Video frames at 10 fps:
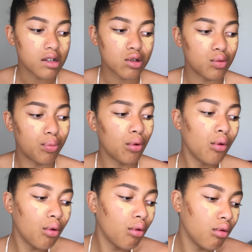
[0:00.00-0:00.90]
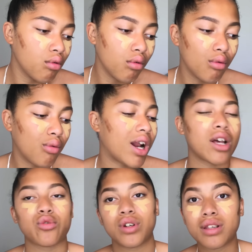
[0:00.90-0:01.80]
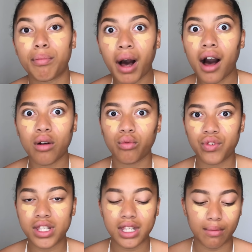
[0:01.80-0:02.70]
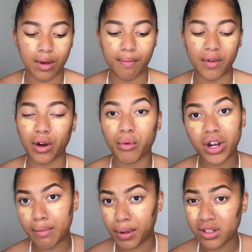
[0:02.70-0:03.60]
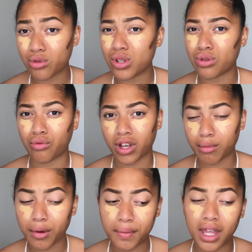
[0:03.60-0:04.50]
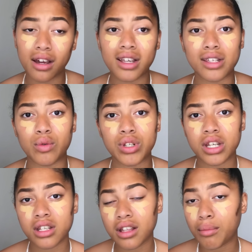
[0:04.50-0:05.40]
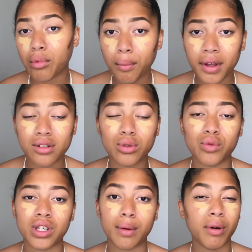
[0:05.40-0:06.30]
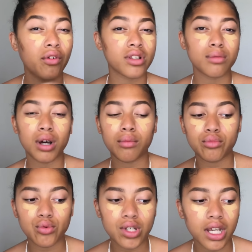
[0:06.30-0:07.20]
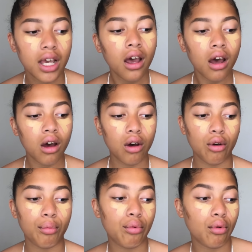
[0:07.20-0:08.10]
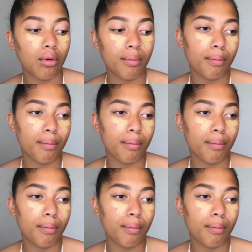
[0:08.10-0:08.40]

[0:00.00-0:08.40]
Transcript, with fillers: tu peux, voilà, tu vois, c'est pas oufissime. Mais vraiment, les pinceaux, ils sont vraiment bien. Et si vous cherchez des bons pinceaux et que vous n'avez pas forcément un budget pour